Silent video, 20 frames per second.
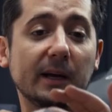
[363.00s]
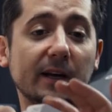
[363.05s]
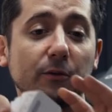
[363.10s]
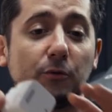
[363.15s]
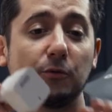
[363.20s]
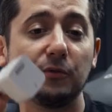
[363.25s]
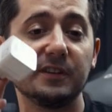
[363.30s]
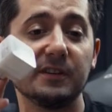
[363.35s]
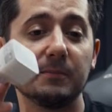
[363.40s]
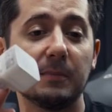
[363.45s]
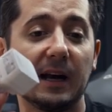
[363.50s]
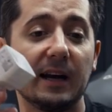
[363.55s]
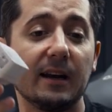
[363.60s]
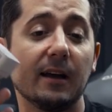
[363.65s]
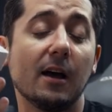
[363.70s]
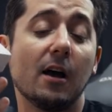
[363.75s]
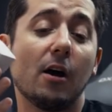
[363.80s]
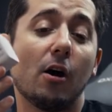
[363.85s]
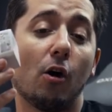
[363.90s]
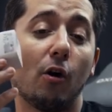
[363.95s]
balles ou 10 balles
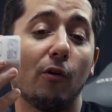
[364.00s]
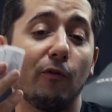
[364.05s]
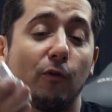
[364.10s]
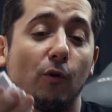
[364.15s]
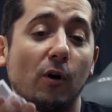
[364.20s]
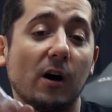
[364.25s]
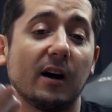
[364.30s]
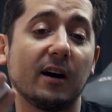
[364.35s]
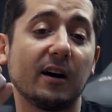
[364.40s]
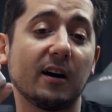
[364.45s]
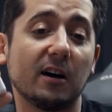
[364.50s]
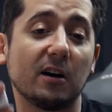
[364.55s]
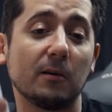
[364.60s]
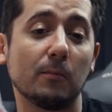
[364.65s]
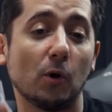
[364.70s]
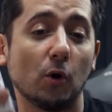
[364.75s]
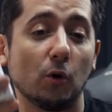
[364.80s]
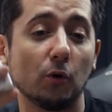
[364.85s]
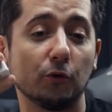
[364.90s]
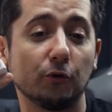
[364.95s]
envoient
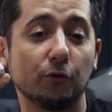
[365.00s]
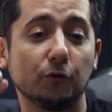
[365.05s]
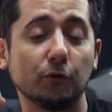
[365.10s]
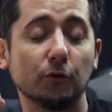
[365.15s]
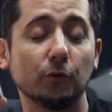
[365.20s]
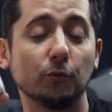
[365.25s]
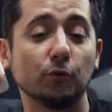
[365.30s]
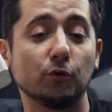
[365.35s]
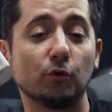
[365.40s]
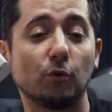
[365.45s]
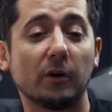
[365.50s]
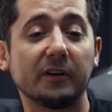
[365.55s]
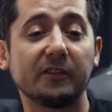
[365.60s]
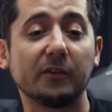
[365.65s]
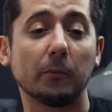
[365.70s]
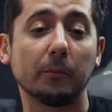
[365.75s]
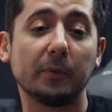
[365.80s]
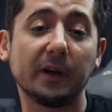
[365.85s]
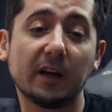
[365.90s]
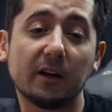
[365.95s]
rarement 2 ou 3
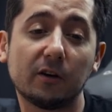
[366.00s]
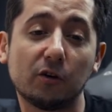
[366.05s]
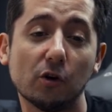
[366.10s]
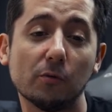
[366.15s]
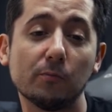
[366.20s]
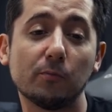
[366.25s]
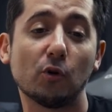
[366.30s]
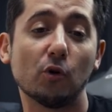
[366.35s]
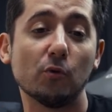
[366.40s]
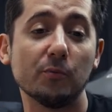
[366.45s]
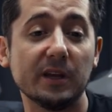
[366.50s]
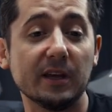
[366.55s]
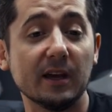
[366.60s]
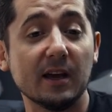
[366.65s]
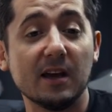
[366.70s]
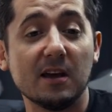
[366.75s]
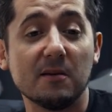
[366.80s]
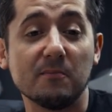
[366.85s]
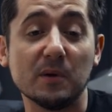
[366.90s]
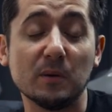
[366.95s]
ampères comme promis,
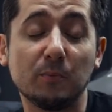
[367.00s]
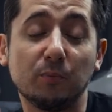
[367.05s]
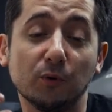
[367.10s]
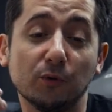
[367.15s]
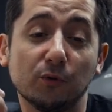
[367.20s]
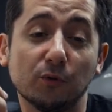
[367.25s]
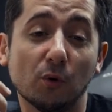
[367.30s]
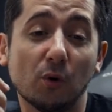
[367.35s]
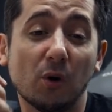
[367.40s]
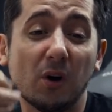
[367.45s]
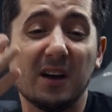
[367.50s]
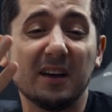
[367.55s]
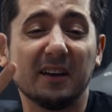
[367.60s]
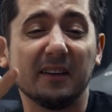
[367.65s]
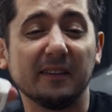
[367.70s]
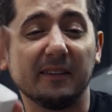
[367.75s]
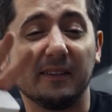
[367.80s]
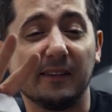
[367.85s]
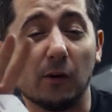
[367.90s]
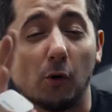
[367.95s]
mais plutôt
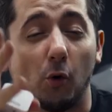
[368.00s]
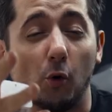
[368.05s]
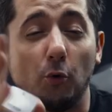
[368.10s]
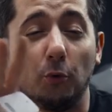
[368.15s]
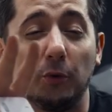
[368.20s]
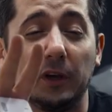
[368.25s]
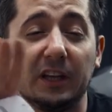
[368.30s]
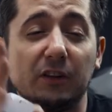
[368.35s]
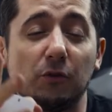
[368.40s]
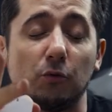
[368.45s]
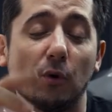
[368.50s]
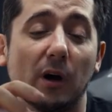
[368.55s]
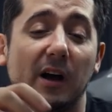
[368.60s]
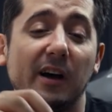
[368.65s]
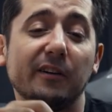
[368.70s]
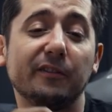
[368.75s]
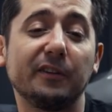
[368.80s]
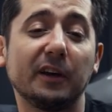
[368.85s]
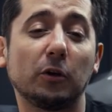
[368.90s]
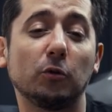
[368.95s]
0,8 ou
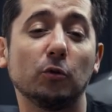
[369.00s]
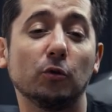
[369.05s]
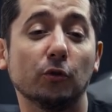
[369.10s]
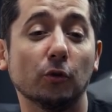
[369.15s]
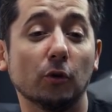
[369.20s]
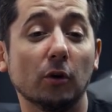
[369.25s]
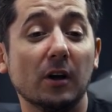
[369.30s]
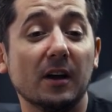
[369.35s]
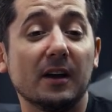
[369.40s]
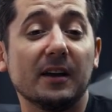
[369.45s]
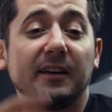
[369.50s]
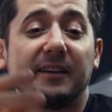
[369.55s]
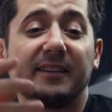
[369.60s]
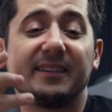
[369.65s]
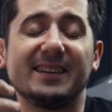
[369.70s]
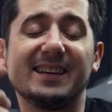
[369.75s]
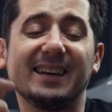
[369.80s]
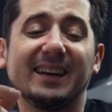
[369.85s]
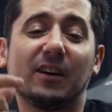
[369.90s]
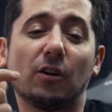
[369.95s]
1,2,
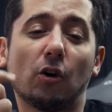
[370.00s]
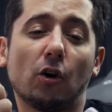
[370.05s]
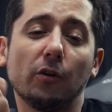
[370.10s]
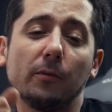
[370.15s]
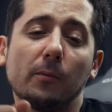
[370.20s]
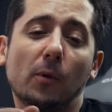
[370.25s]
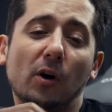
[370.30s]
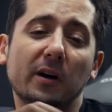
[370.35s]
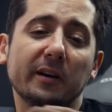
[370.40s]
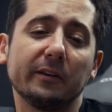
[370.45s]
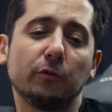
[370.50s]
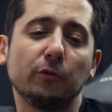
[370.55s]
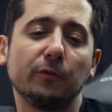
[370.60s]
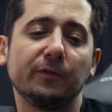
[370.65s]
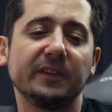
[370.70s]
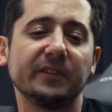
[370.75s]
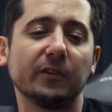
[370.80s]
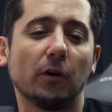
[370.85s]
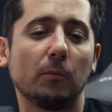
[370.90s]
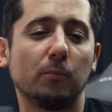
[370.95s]
ce qui est grandement
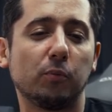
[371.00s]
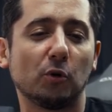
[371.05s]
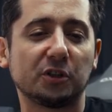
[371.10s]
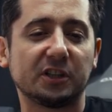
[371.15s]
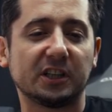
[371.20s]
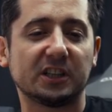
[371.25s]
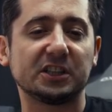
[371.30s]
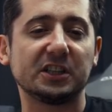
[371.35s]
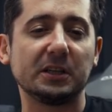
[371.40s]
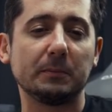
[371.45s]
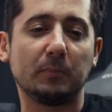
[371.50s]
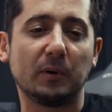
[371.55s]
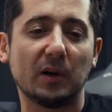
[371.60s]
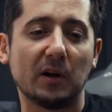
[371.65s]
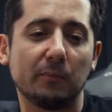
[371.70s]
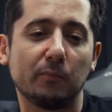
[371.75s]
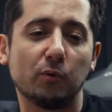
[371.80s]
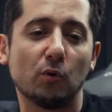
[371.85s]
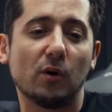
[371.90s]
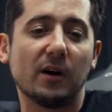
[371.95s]
insuffisant pour charger
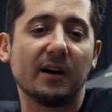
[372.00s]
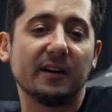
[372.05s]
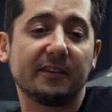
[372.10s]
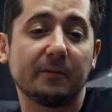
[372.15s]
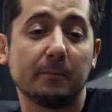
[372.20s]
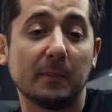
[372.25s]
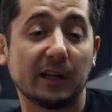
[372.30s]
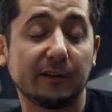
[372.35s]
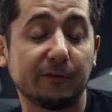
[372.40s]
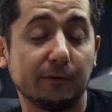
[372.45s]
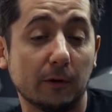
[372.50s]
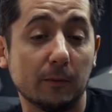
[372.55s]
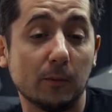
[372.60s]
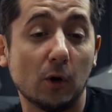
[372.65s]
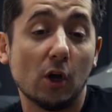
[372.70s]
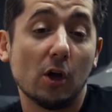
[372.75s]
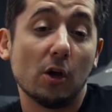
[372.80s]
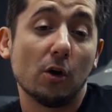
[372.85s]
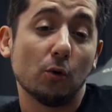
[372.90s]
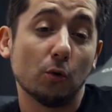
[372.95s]
plein pot un smartphone
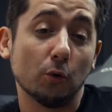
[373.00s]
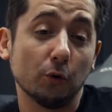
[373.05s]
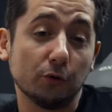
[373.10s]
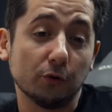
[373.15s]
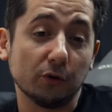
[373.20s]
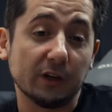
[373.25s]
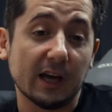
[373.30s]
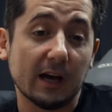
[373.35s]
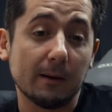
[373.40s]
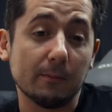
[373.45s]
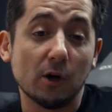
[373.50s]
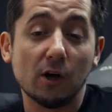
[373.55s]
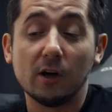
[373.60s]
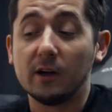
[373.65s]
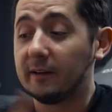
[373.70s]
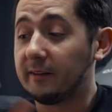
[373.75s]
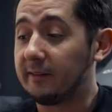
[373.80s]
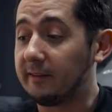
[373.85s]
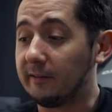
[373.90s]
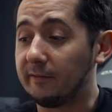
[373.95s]
haut de gamme.
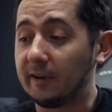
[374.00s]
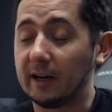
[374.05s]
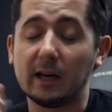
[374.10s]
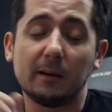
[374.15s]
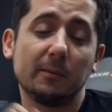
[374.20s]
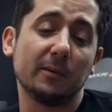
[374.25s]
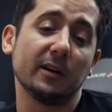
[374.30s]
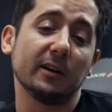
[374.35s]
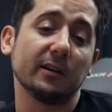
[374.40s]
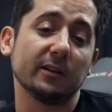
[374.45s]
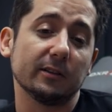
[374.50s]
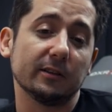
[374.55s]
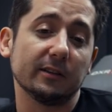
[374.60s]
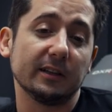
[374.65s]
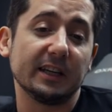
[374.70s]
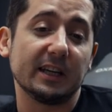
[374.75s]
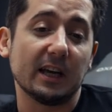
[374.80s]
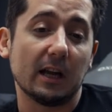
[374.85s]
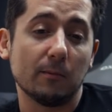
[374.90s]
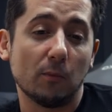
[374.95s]
C'est valable euh,
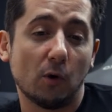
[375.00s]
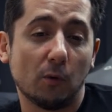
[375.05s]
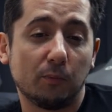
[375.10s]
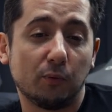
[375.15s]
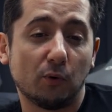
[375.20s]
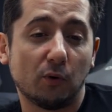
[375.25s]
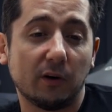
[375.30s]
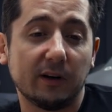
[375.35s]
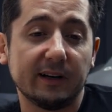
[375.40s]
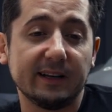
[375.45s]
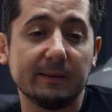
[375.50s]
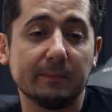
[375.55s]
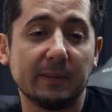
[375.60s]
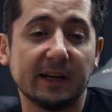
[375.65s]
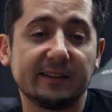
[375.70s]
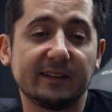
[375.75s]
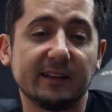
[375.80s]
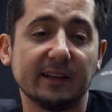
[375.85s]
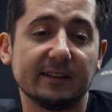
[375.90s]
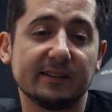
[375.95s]
également pour les
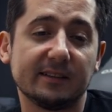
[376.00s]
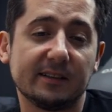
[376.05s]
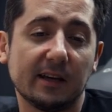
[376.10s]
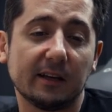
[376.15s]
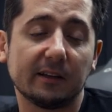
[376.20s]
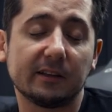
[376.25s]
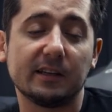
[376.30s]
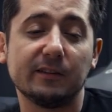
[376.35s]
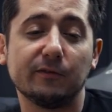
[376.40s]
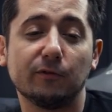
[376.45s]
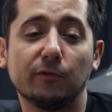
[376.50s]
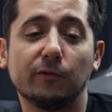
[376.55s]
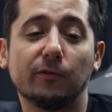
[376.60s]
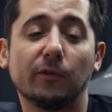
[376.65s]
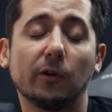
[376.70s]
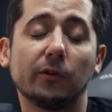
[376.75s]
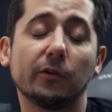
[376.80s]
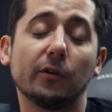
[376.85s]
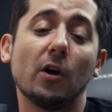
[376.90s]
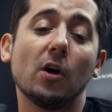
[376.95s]
batteries externes qui vous
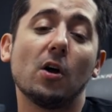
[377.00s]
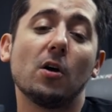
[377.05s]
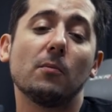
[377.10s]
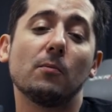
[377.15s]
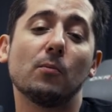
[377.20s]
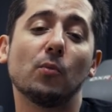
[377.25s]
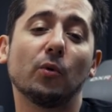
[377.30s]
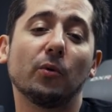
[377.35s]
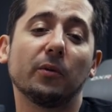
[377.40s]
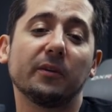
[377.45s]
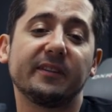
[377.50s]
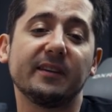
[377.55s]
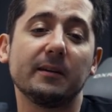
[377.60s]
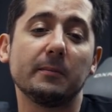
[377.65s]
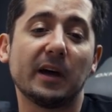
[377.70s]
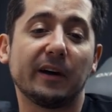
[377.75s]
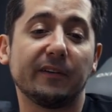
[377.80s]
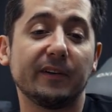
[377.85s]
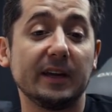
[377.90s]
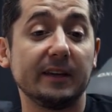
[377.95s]
vendent monts et
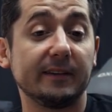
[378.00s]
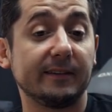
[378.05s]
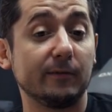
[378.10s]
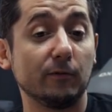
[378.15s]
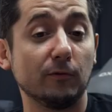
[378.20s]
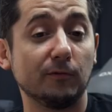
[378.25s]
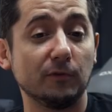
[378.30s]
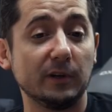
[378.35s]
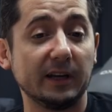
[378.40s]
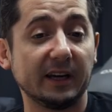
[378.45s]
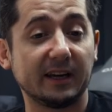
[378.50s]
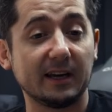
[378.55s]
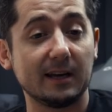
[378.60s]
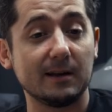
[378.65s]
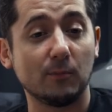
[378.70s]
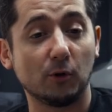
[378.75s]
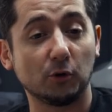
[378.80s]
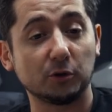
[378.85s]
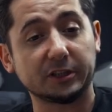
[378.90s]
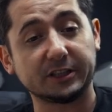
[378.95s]
merveilles. Si vous voulez
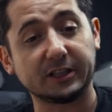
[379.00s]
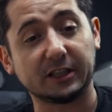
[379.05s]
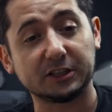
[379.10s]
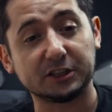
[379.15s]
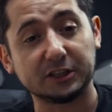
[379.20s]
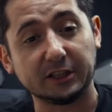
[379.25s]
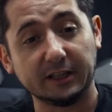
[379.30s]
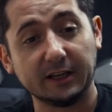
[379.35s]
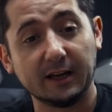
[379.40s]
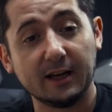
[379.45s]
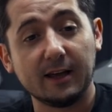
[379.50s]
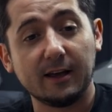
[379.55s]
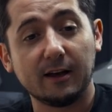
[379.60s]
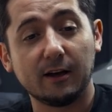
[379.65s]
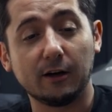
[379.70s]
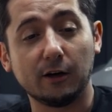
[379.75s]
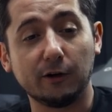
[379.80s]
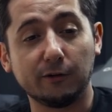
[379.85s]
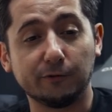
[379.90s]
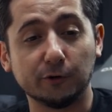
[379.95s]
réellement charger
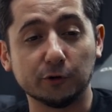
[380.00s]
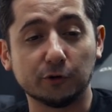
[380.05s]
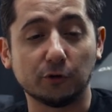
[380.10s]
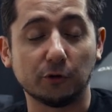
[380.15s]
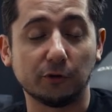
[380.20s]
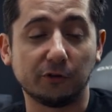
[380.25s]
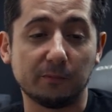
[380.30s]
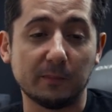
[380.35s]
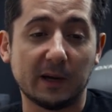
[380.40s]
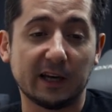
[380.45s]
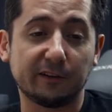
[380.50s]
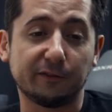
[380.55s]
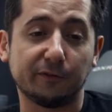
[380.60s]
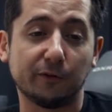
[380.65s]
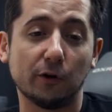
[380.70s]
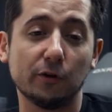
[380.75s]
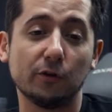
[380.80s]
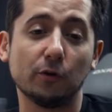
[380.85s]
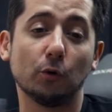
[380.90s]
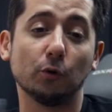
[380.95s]
euh, votre
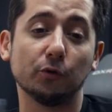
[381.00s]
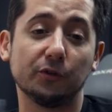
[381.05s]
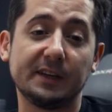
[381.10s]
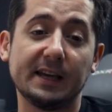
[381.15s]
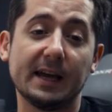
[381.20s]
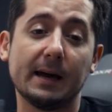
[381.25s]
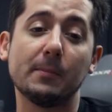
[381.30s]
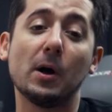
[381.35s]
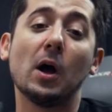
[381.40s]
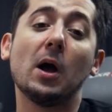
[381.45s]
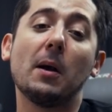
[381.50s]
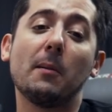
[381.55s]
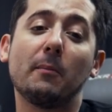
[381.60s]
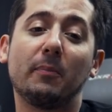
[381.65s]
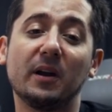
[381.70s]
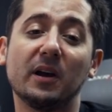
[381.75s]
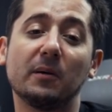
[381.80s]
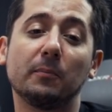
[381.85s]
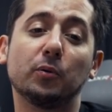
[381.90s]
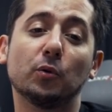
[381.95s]
smartphone haut de gamme
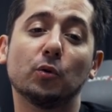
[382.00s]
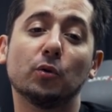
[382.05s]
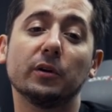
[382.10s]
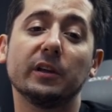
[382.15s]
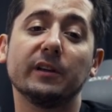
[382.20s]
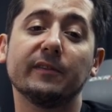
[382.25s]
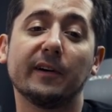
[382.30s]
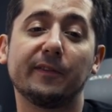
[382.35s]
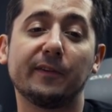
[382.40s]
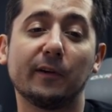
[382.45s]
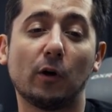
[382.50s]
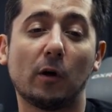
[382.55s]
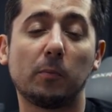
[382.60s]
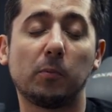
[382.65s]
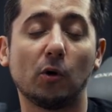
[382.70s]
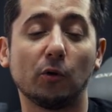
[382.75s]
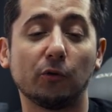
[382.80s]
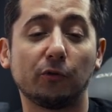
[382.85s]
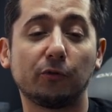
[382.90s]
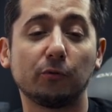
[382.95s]
plein pot, il va falloir
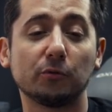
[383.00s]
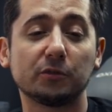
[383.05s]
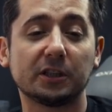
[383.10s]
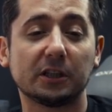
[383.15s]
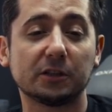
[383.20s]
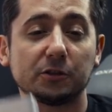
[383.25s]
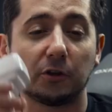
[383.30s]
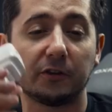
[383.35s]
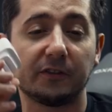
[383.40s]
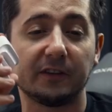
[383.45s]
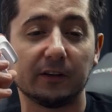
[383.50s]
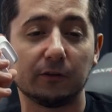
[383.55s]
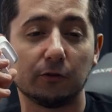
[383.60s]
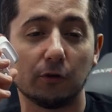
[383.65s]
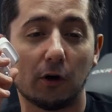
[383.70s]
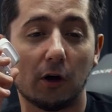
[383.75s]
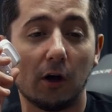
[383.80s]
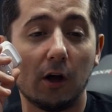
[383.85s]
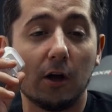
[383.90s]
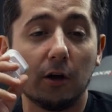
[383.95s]
prendre son chargeur
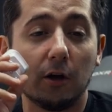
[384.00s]
secteur